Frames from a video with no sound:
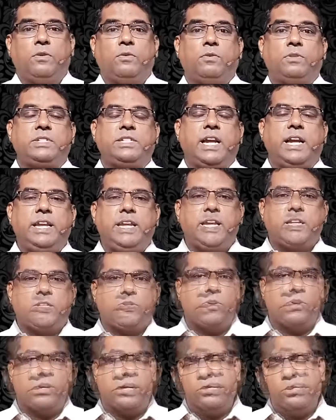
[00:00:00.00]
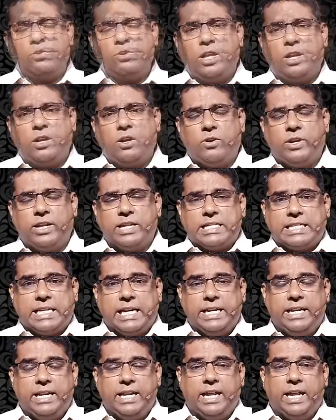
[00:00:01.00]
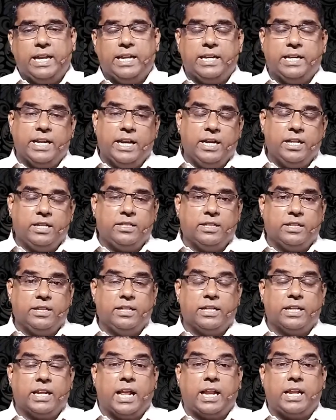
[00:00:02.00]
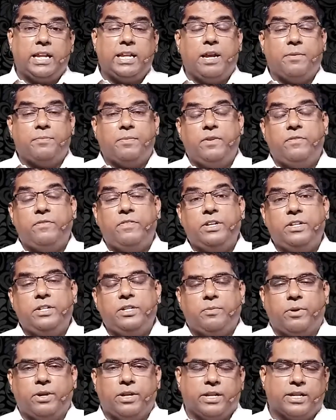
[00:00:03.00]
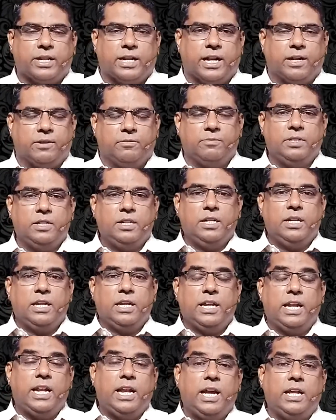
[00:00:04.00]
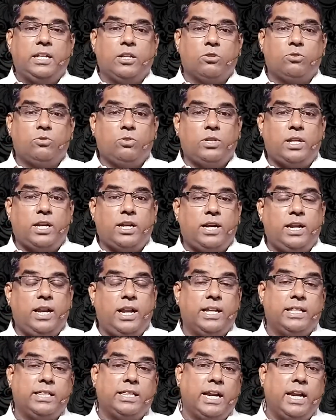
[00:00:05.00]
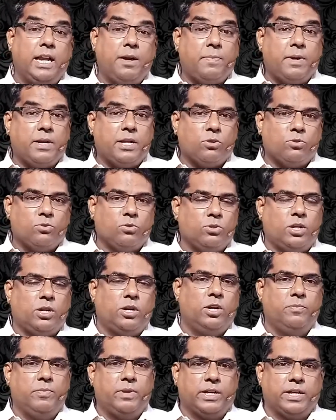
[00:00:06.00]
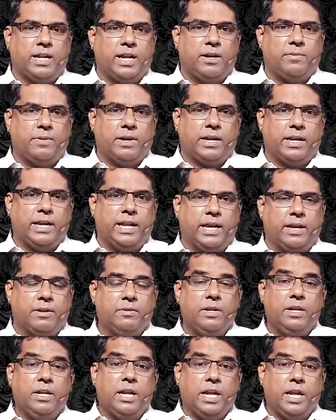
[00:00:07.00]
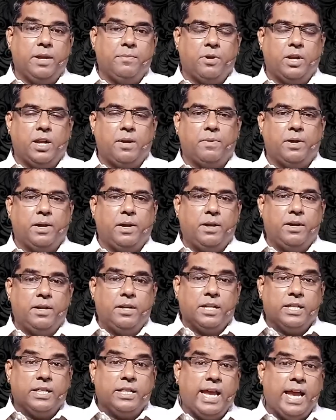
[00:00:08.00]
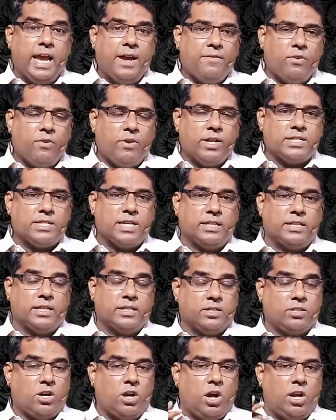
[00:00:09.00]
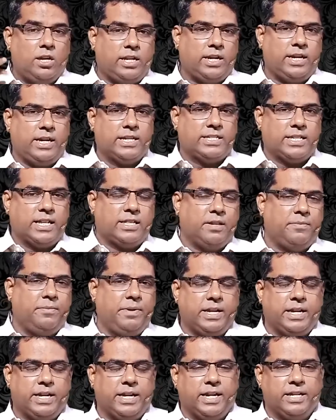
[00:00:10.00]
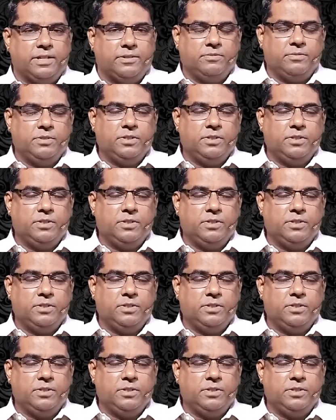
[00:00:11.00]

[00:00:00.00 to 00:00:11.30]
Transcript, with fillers: ஸ்டடியை சொல்கிறேன் தூதர்களுடைய ஸ்டடியில் எடுத்து நிறைய பேர் விழுந்து போயிருக்கிறாங்க ஏன்னா அந்த தூதர்களில் தள்ளப்பட்ட தூதர்களும் இருக்கிறாங்க பாருங்களேன் இப்போ நம்ம தேவனுடைய சத்தத்துக்கு ஆல்டர்னேட் சத்தமே கிடையாது